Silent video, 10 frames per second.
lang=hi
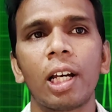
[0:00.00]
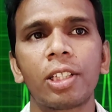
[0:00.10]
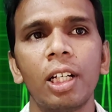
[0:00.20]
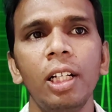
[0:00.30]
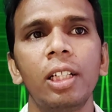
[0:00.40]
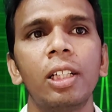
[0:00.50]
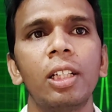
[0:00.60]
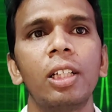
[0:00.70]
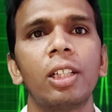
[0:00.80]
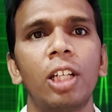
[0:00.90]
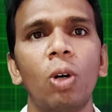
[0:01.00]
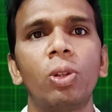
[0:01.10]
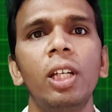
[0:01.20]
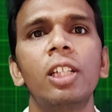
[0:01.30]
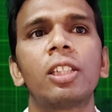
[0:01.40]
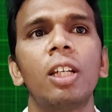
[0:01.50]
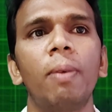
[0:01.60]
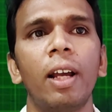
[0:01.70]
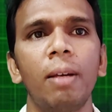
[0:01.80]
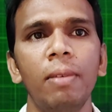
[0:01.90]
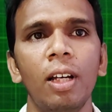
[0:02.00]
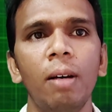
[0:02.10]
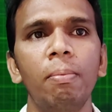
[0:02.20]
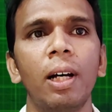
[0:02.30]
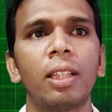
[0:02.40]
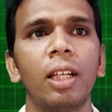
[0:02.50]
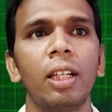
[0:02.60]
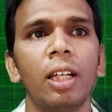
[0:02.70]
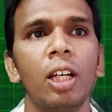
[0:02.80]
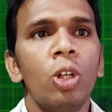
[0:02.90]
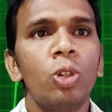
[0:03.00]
लक्षण क्या होते हैं इसके बारे में हम बात करेंगे